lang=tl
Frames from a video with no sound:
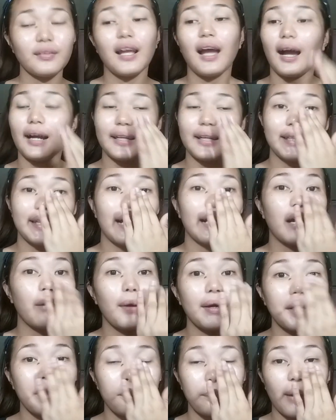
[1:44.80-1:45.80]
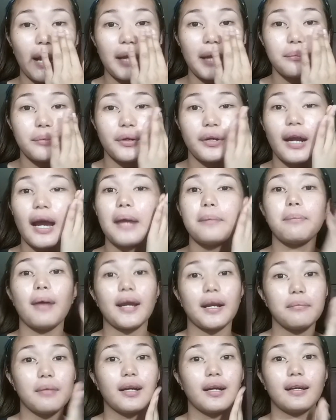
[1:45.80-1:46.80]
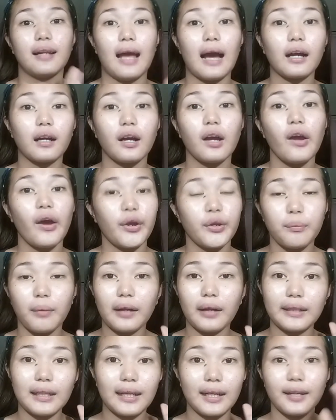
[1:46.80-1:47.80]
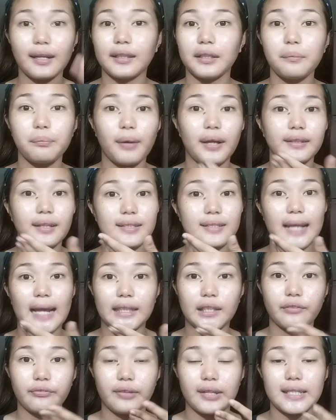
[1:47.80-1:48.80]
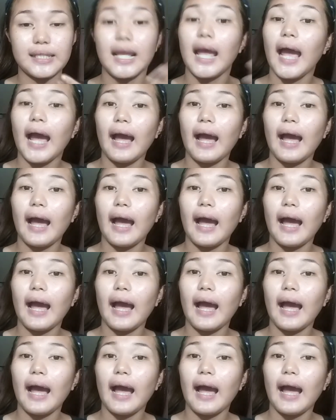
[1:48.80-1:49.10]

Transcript: Ang ginagawa ng primer ay para mag-lock yung mga nilagay nating product sa ating face.